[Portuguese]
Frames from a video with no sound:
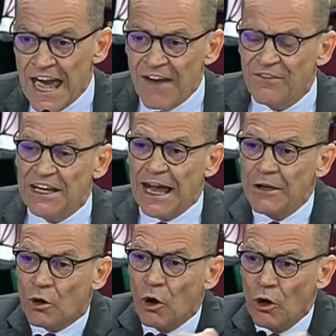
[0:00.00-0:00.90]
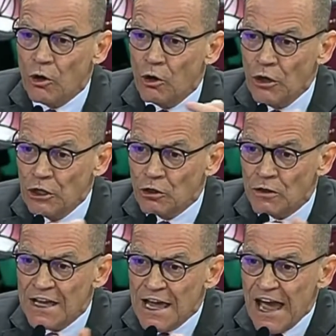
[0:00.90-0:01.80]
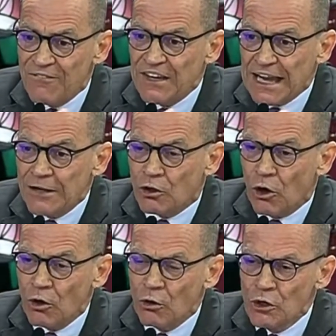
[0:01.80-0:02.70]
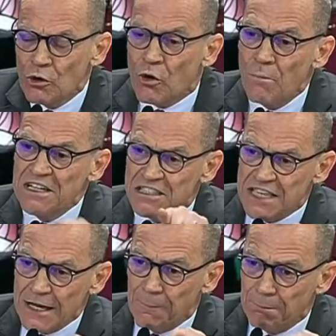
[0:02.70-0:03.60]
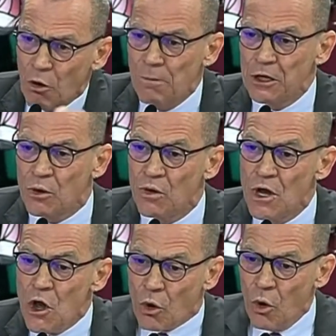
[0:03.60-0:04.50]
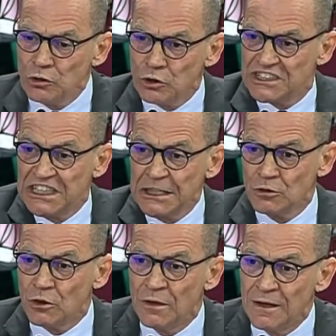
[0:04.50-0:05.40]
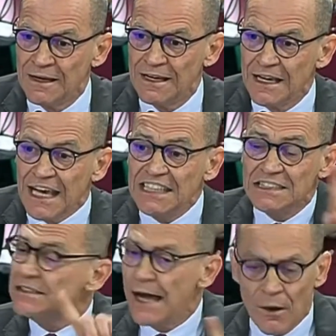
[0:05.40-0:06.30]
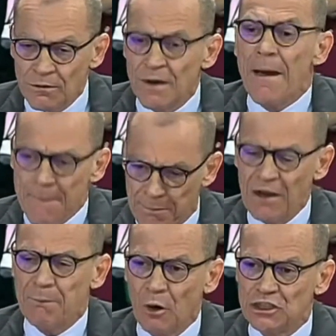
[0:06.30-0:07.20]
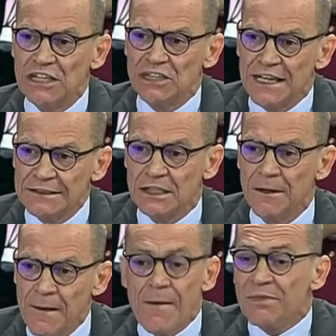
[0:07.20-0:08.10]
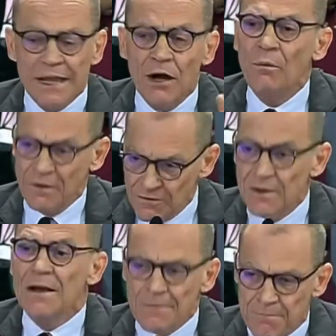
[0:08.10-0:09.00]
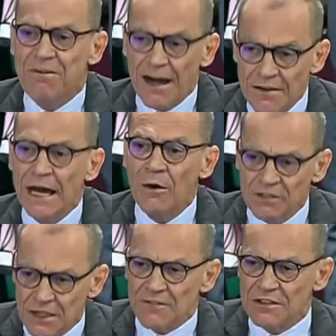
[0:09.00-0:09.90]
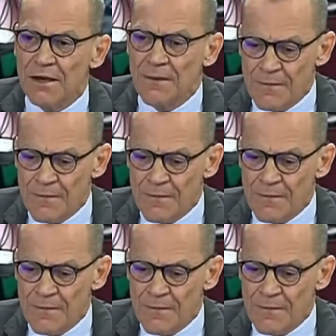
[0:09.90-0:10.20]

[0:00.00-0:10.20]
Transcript: é ficar em conluio, é ficar em conluio com o Ministério Público, conduzindo. Questão de ordem, não, presidente. Estamos discutindo o projeto não, ou estamos só fazendo não, ofensas